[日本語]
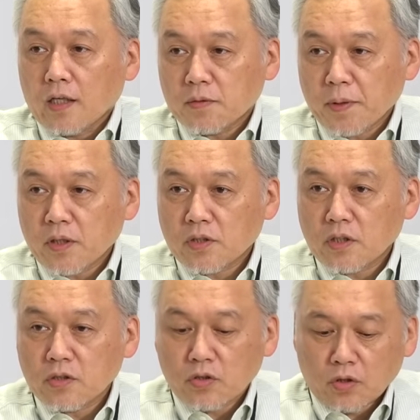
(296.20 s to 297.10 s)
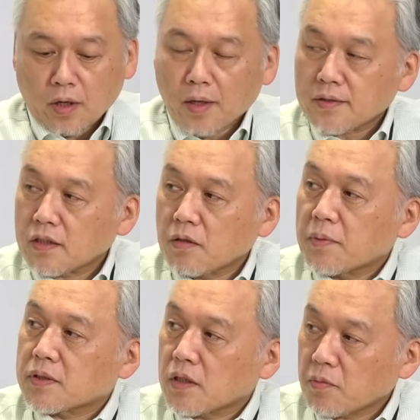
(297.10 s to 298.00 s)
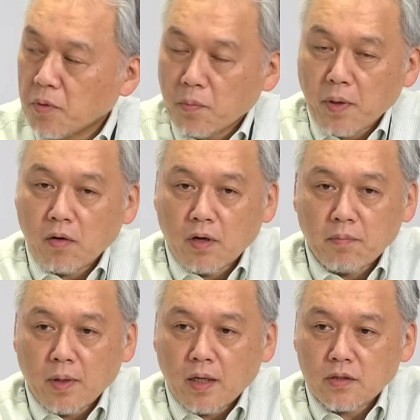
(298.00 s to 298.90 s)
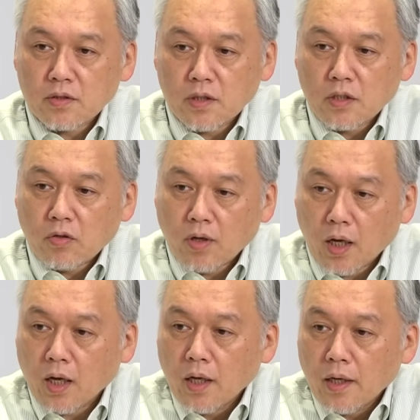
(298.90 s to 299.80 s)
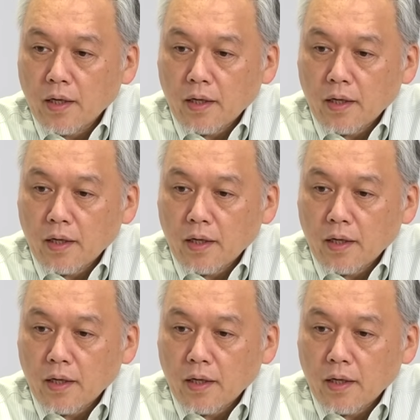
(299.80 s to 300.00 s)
発売のスケジュールちょっと変わってきてますけども、まあ、1Mark3 とか、はい、